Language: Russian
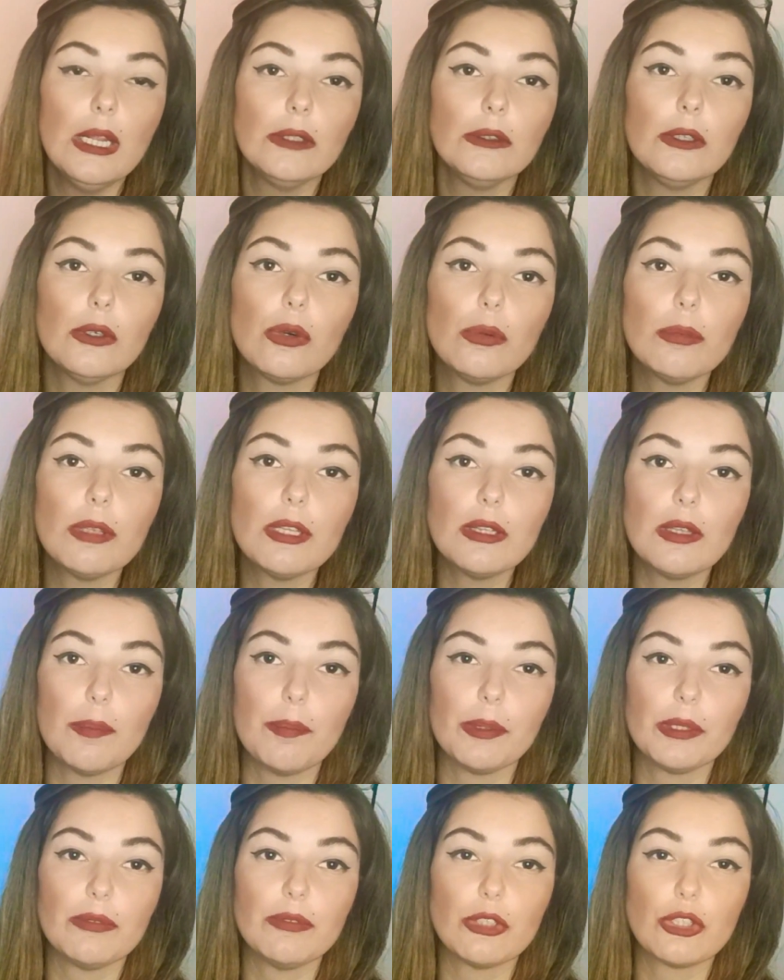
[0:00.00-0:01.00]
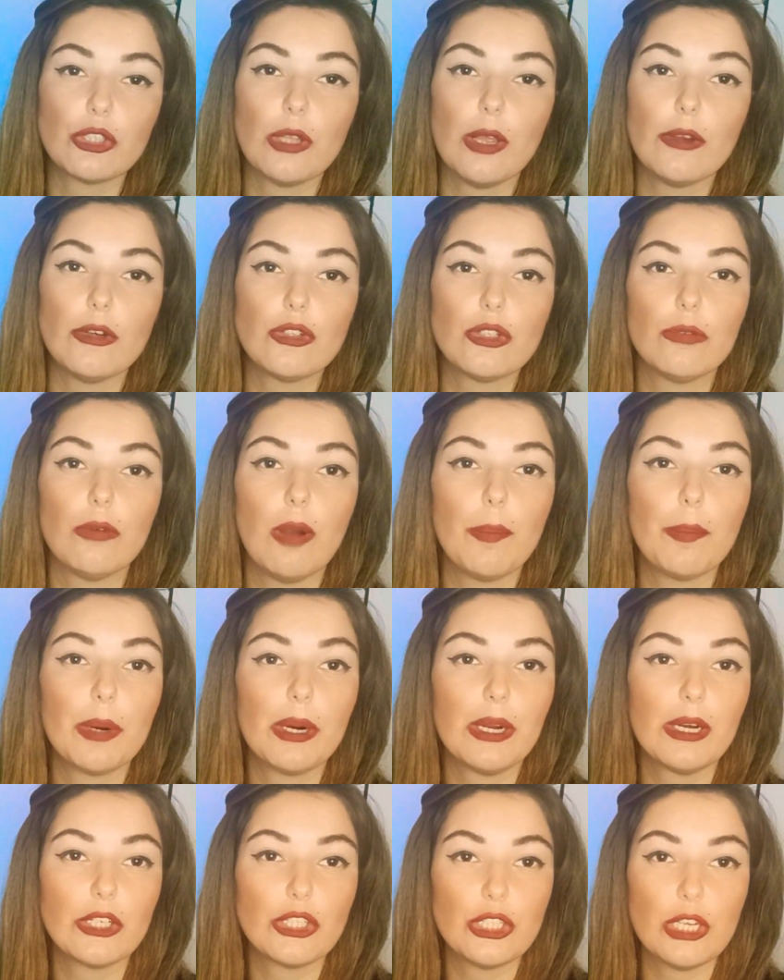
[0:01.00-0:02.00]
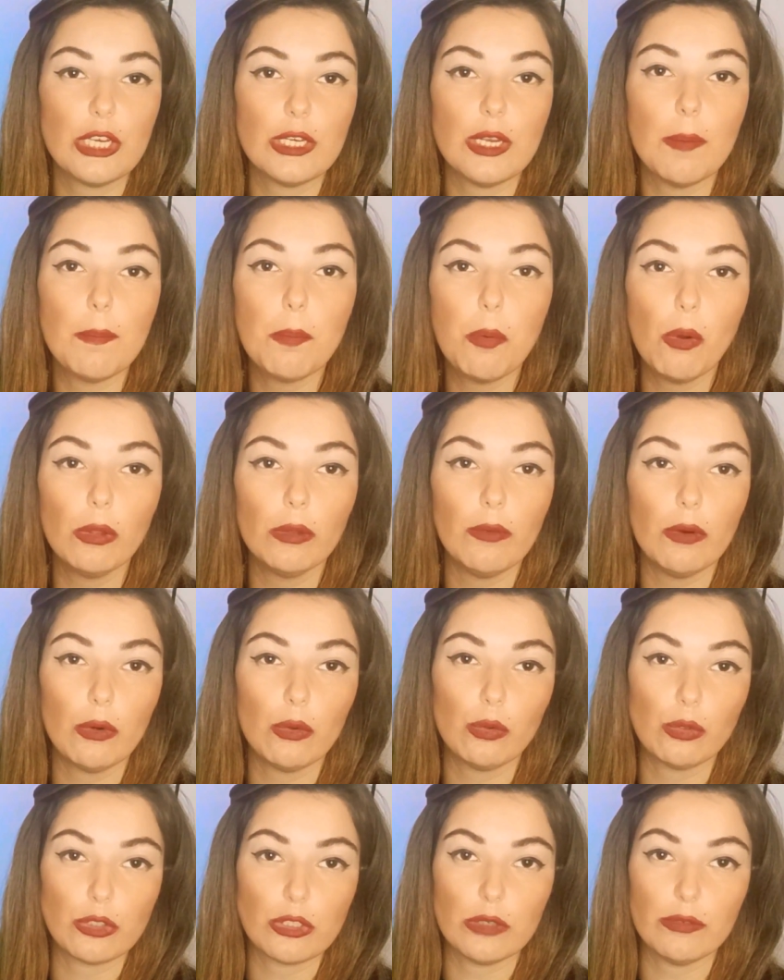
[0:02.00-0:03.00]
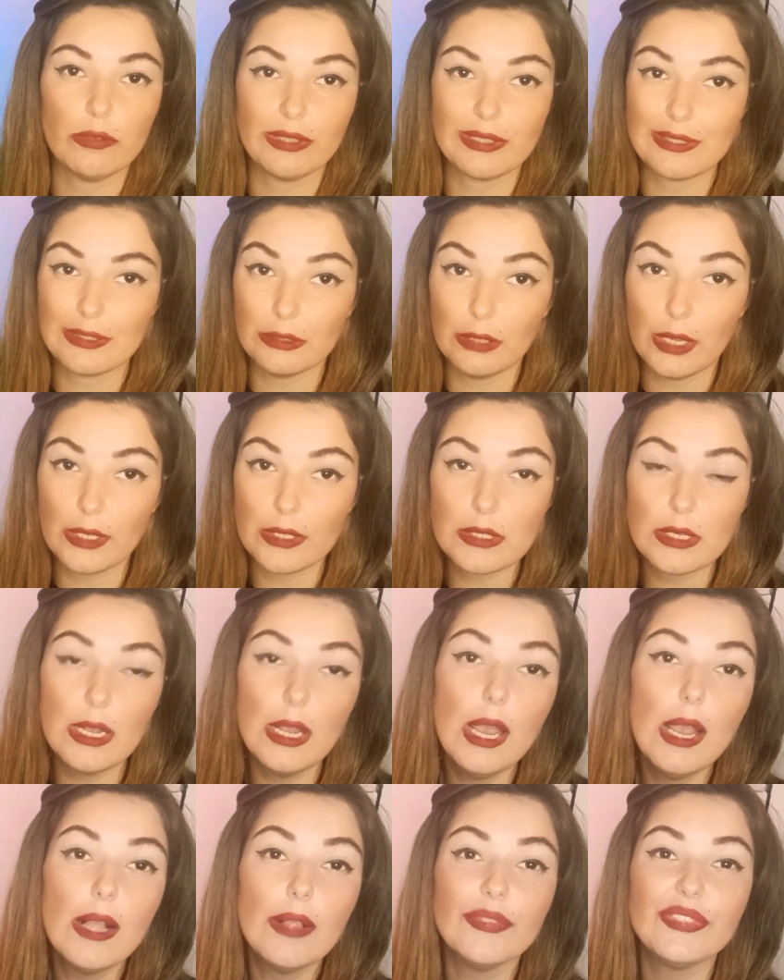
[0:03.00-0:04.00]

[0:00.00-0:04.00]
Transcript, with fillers: документа, подтверждающего прохождение полного курса вакцинации,